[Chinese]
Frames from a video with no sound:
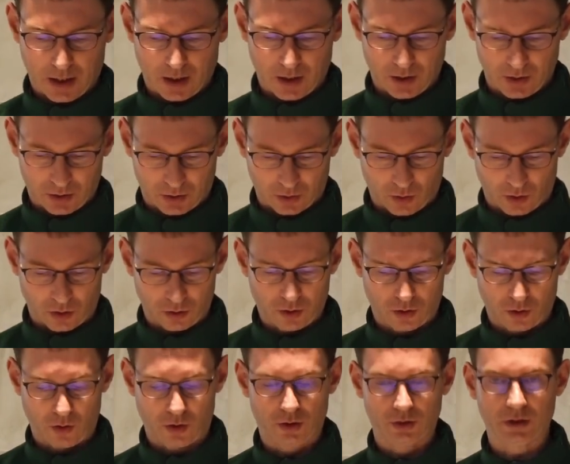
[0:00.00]
所
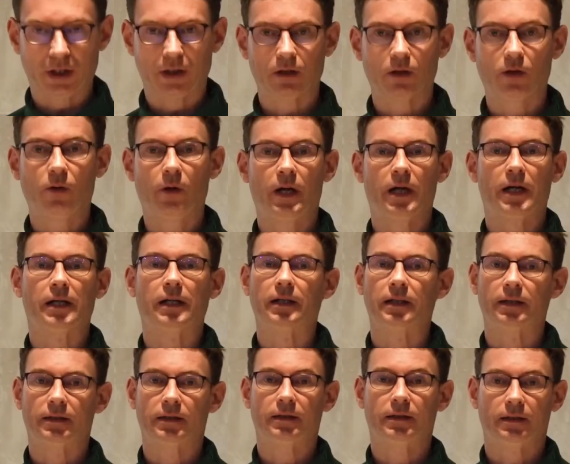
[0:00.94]
说的话
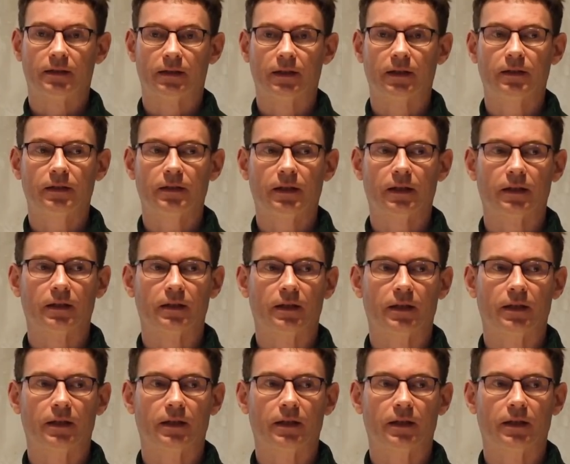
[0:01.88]
等等，